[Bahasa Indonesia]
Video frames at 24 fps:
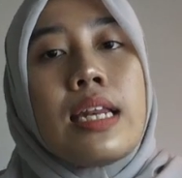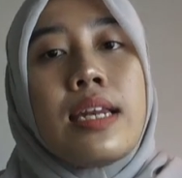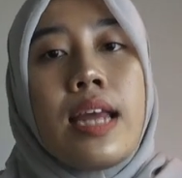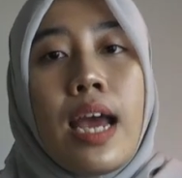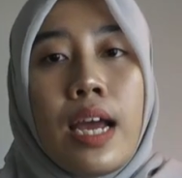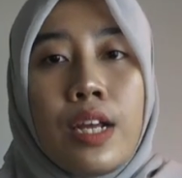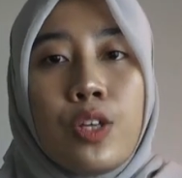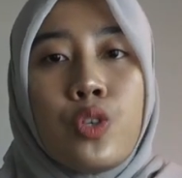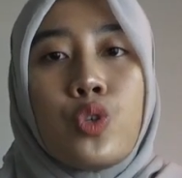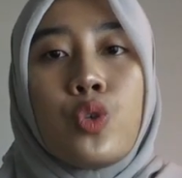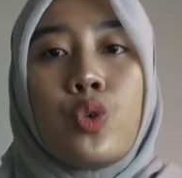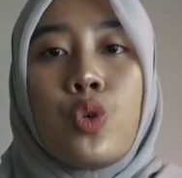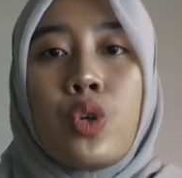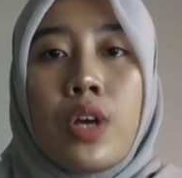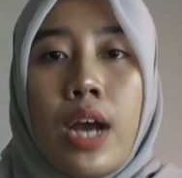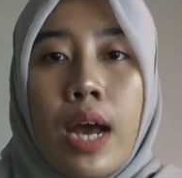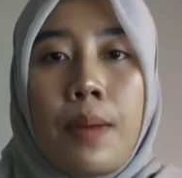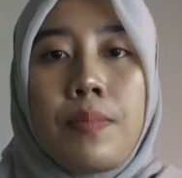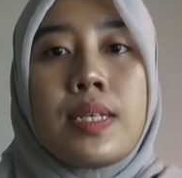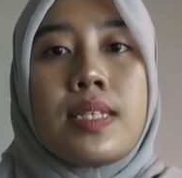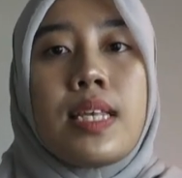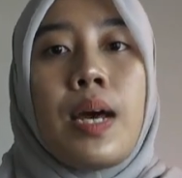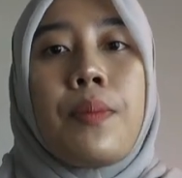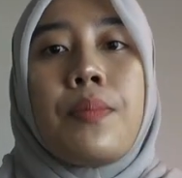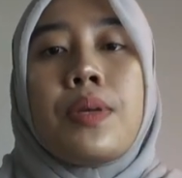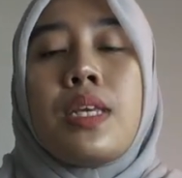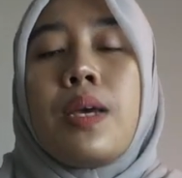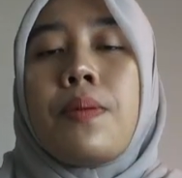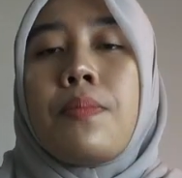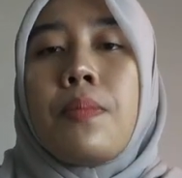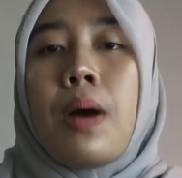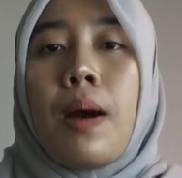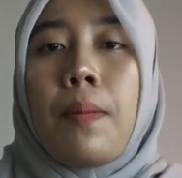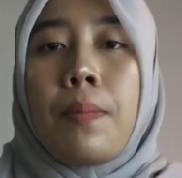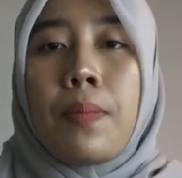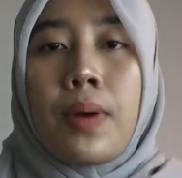dan juga bisa
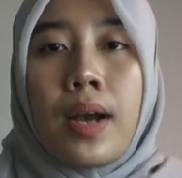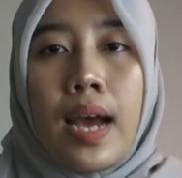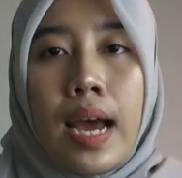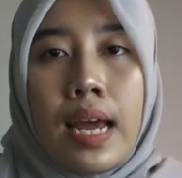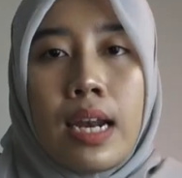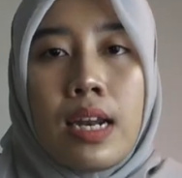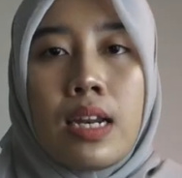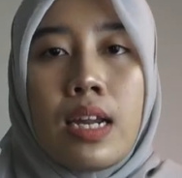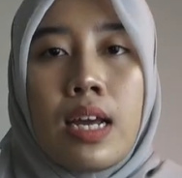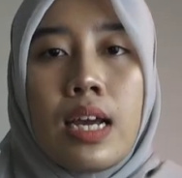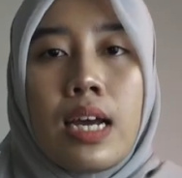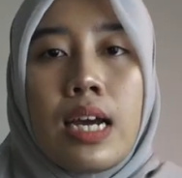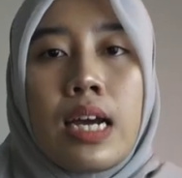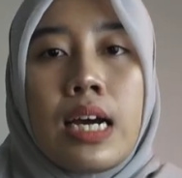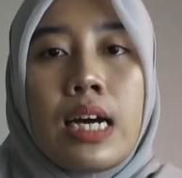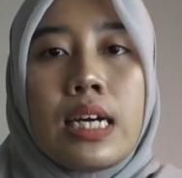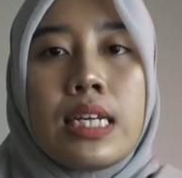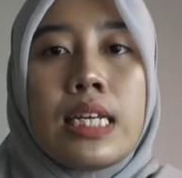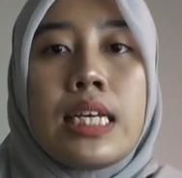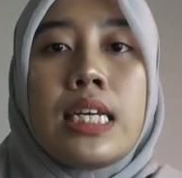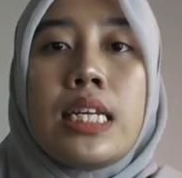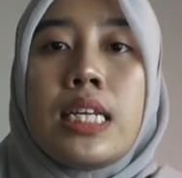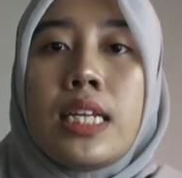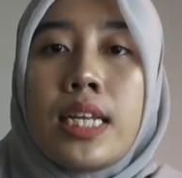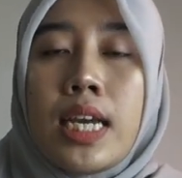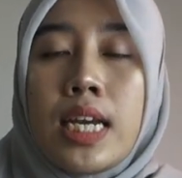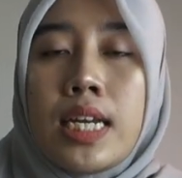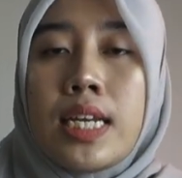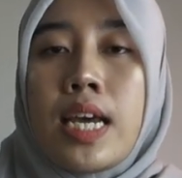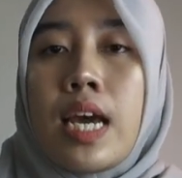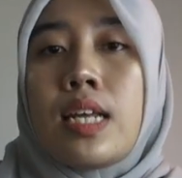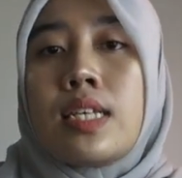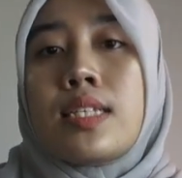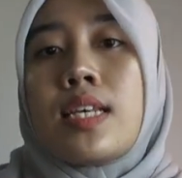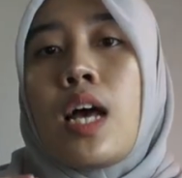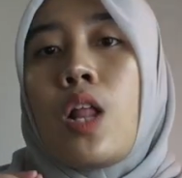menyebabkan dinding
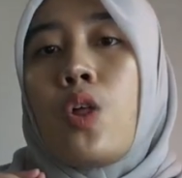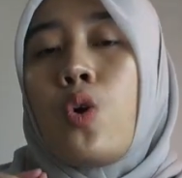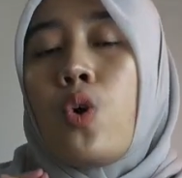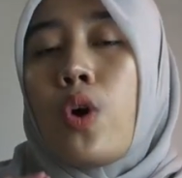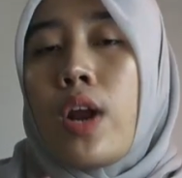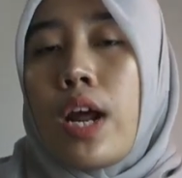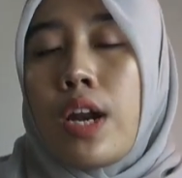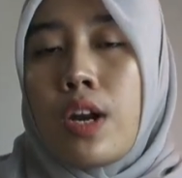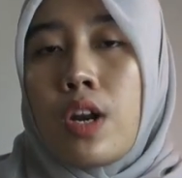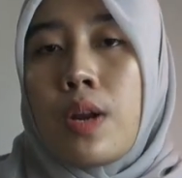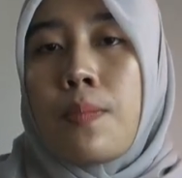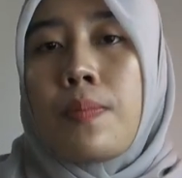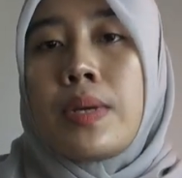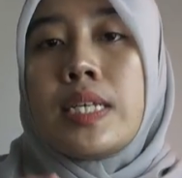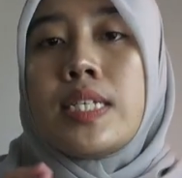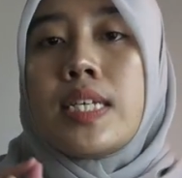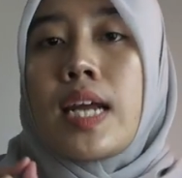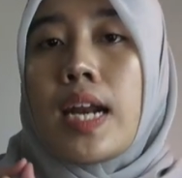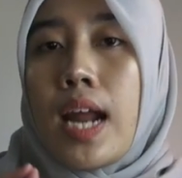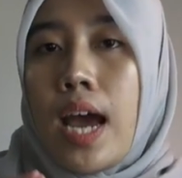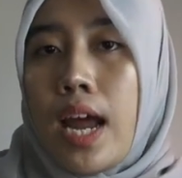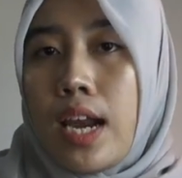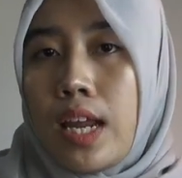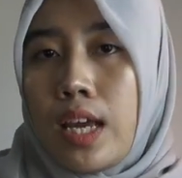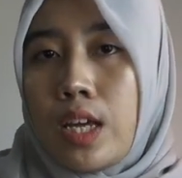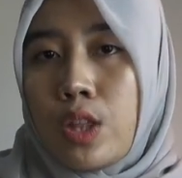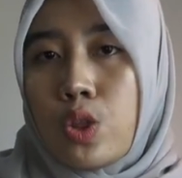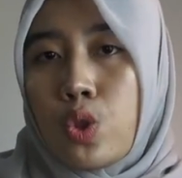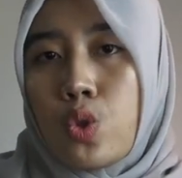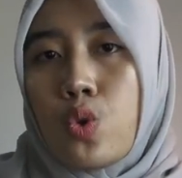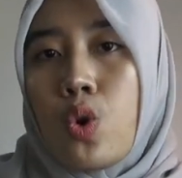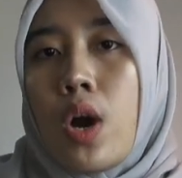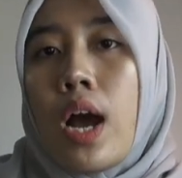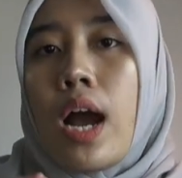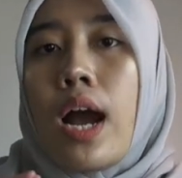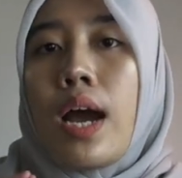dari saluran pencernaan
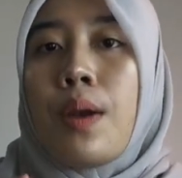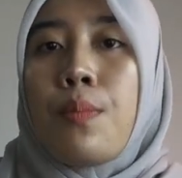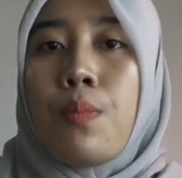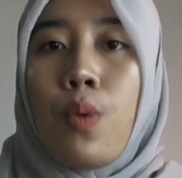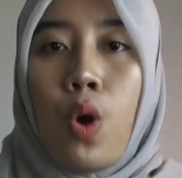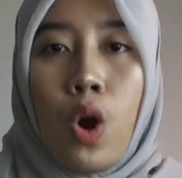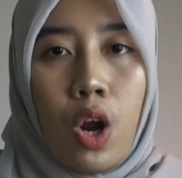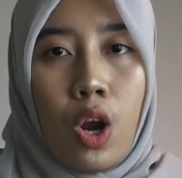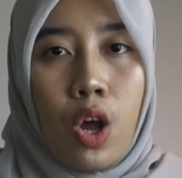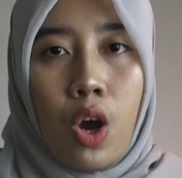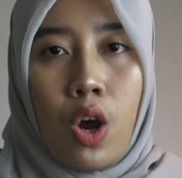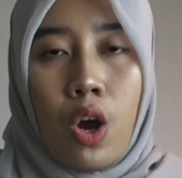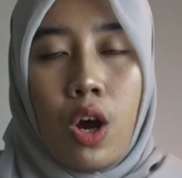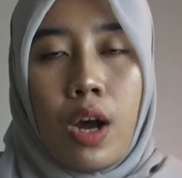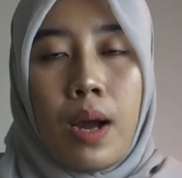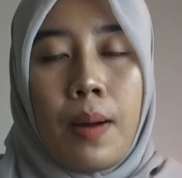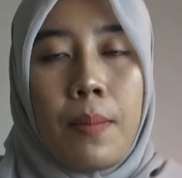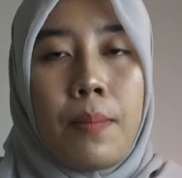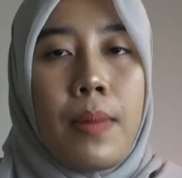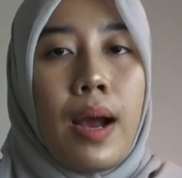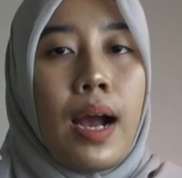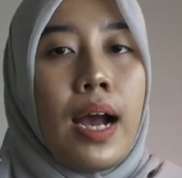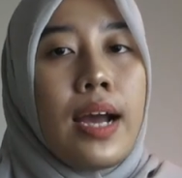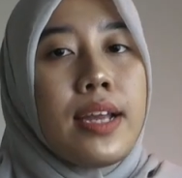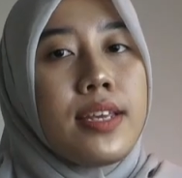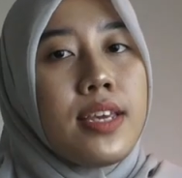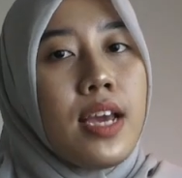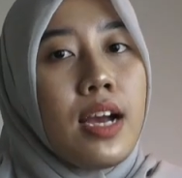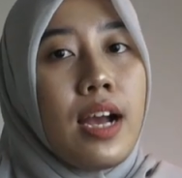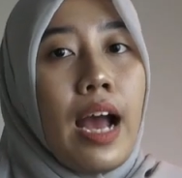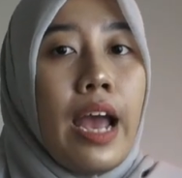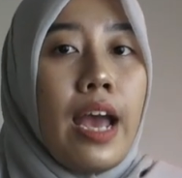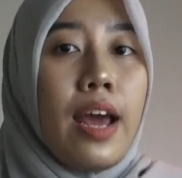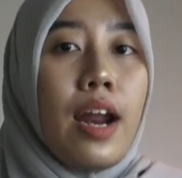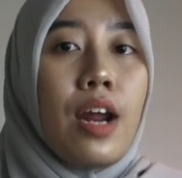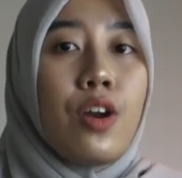itu akan bolong. Makanya
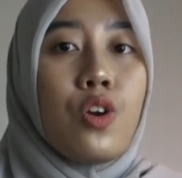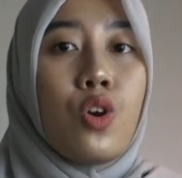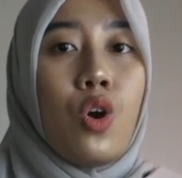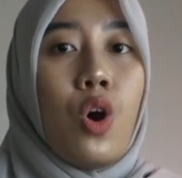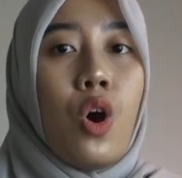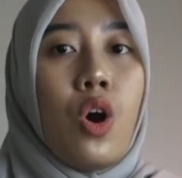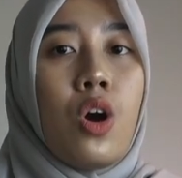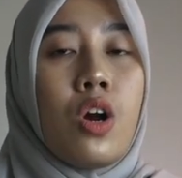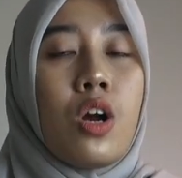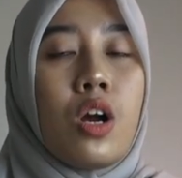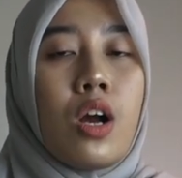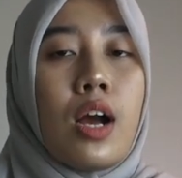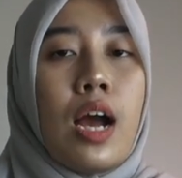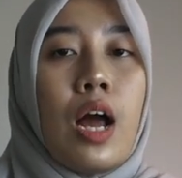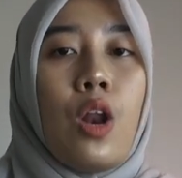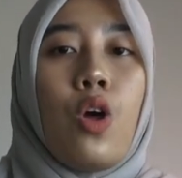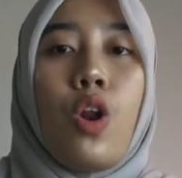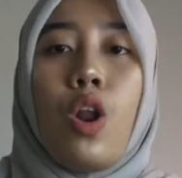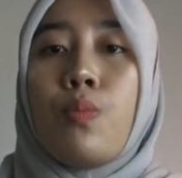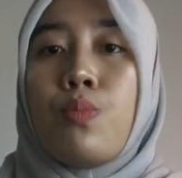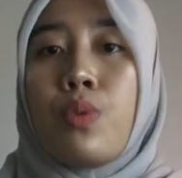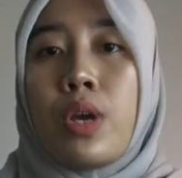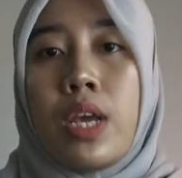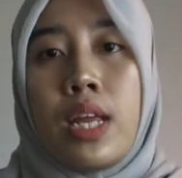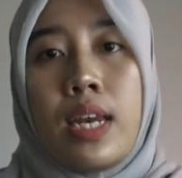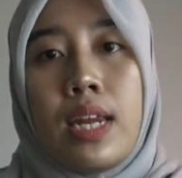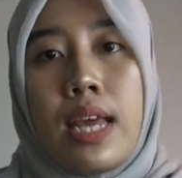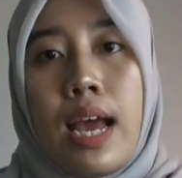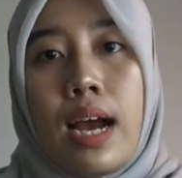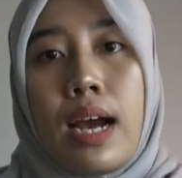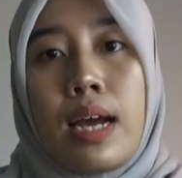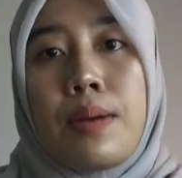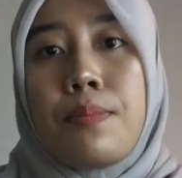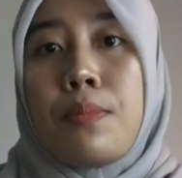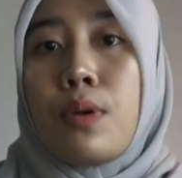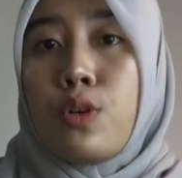nggak heran dong kalau lambung ini
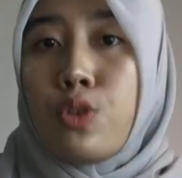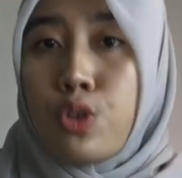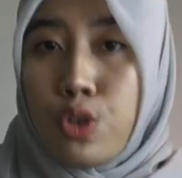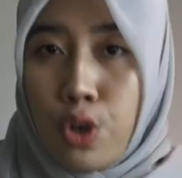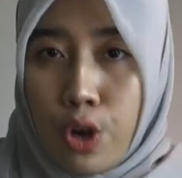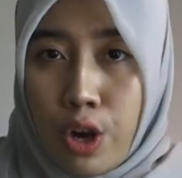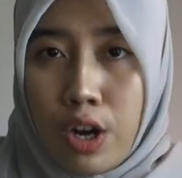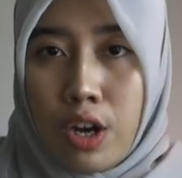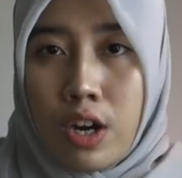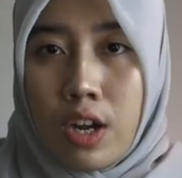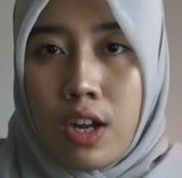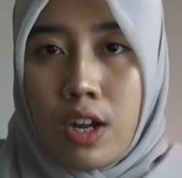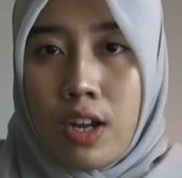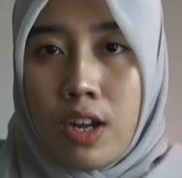akan bocor.